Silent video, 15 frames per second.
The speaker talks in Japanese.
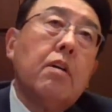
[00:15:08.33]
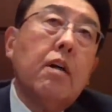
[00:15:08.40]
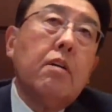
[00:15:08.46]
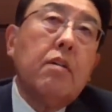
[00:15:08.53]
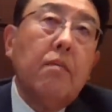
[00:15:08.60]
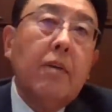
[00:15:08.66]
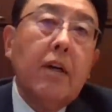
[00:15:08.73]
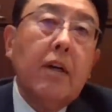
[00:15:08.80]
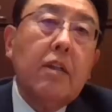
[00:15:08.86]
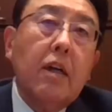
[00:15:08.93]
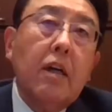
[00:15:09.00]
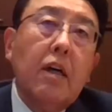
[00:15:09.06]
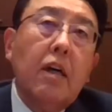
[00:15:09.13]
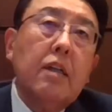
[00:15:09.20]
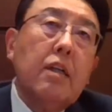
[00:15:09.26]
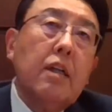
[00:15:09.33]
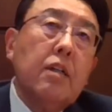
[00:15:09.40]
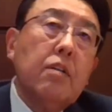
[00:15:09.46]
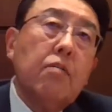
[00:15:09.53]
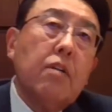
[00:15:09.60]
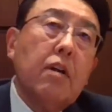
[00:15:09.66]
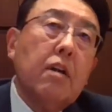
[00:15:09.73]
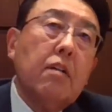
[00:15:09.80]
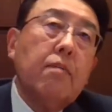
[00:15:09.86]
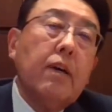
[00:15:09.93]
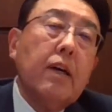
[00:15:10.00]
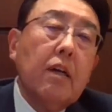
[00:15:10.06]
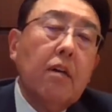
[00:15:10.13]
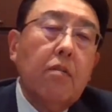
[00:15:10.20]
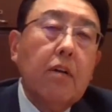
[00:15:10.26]
お母様方が家におられる
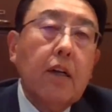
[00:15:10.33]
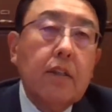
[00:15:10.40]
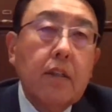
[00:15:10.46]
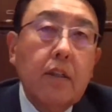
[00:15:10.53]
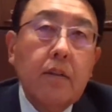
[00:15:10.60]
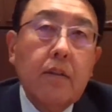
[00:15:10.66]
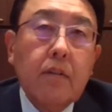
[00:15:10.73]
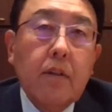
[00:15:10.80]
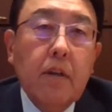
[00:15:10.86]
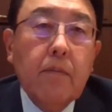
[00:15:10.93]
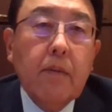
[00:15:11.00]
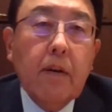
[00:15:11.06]
場合が多かったんですけど、